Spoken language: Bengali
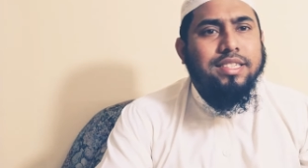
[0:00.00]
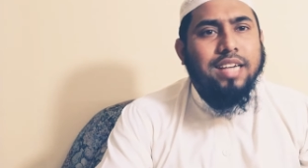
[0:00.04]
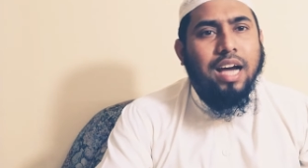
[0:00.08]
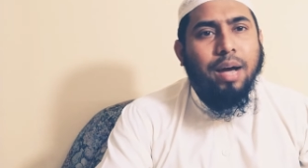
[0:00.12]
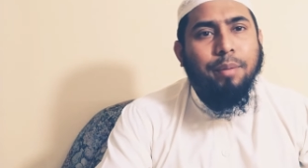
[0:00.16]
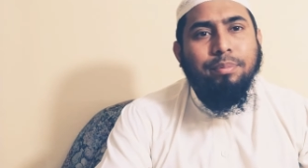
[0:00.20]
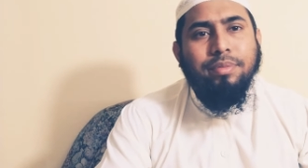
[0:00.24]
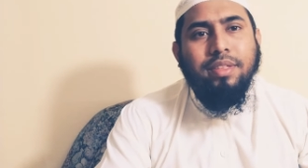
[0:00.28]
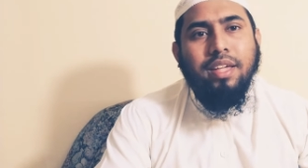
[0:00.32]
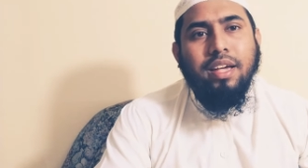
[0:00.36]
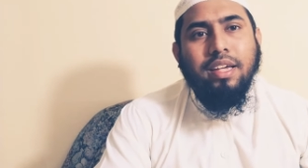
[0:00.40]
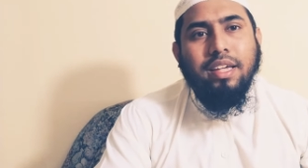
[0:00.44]

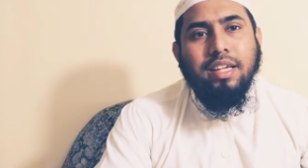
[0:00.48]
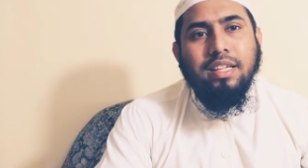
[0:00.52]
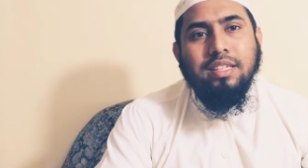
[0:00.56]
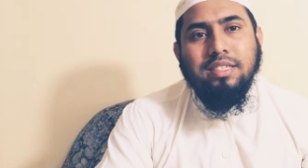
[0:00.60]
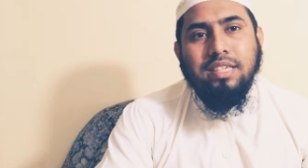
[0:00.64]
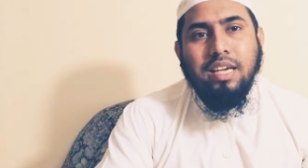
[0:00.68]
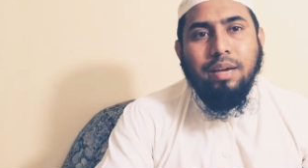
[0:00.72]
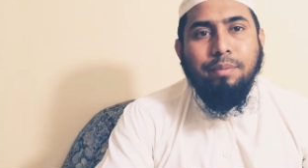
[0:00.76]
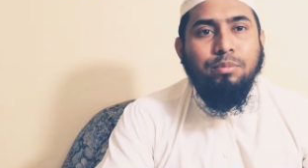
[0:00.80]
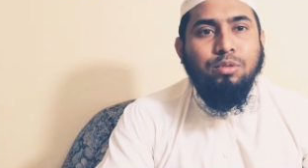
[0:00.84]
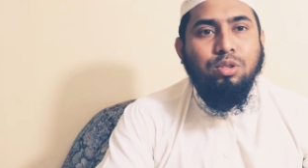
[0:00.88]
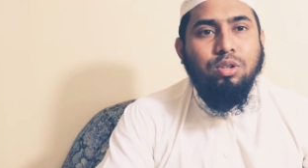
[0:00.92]
জাম থাকে
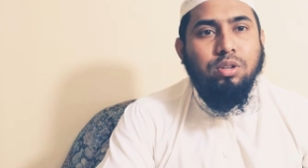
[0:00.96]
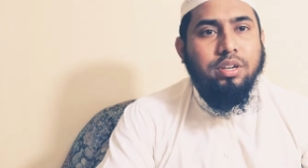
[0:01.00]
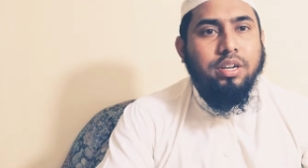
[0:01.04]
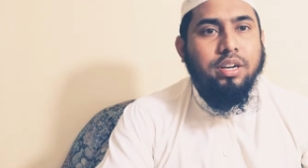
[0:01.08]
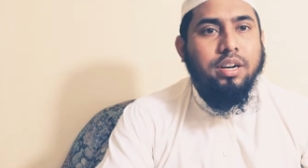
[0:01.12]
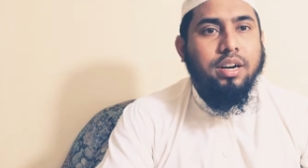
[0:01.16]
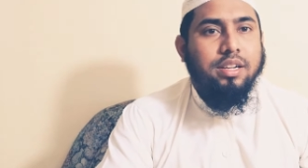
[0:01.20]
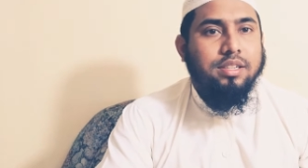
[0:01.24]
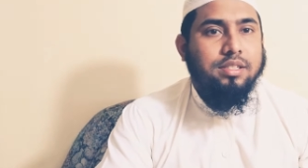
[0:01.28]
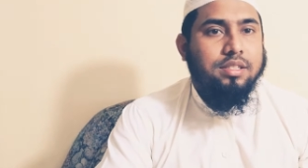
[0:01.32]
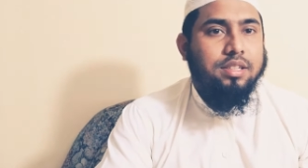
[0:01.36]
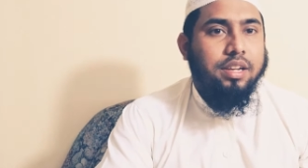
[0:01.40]

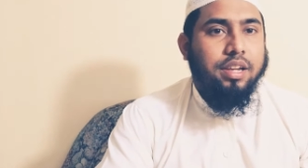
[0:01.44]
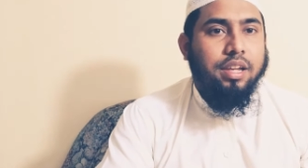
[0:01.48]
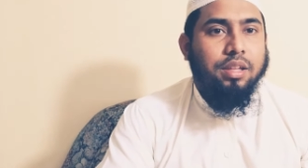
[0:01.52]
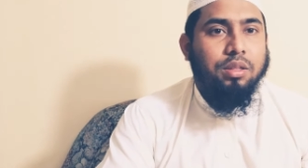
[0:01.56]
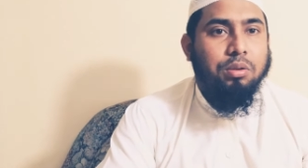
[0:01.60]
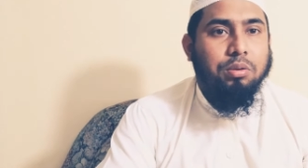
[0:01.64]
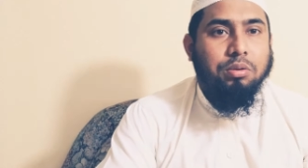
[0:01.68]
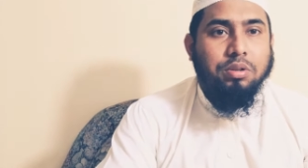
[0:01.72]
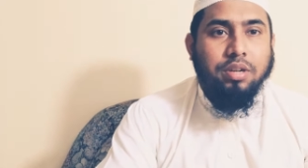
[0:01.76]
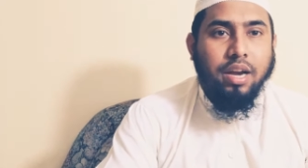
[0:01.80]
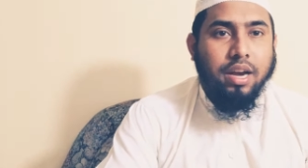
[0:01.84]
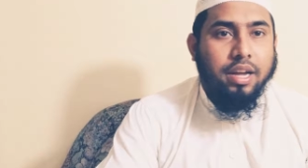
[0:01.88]
জ্যামজটের রাস্তা
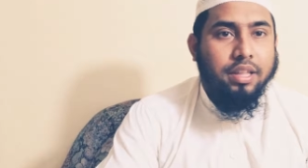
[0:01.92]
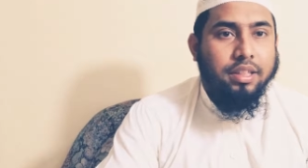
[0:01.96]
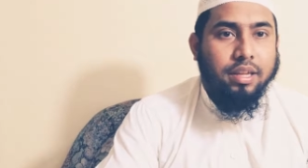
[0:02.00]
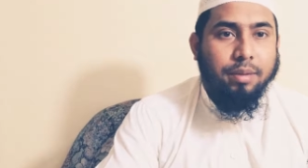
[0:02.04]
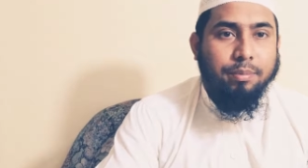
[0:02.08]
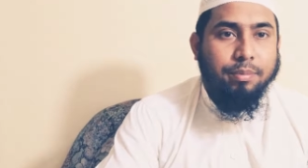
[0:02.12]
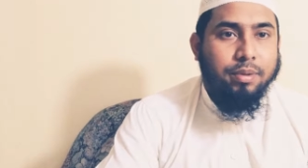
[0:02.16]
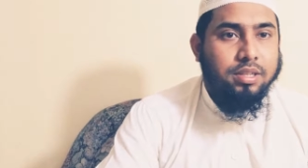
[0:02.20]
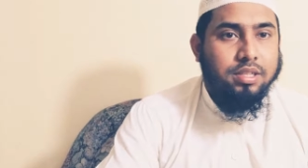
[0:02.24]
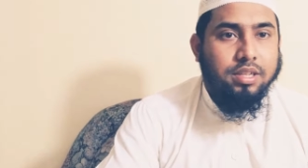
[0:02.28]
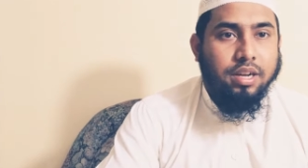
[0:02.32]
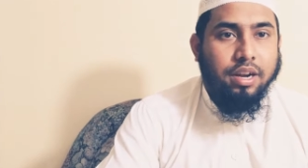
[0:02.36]
কিন্তু ঢাকাতে
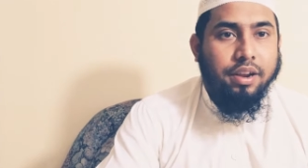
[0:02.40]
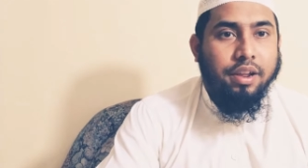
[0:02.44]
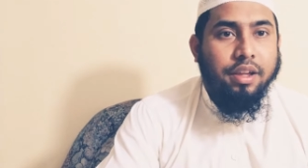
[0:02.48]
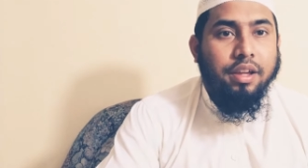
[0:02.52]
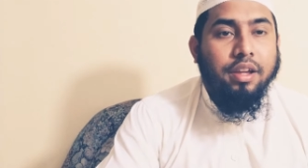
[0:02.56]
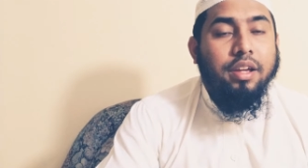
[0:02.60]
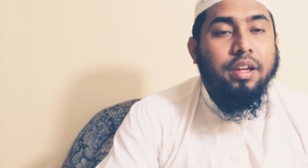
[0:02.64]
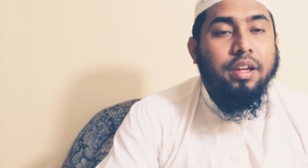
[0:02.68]
আমরা জানি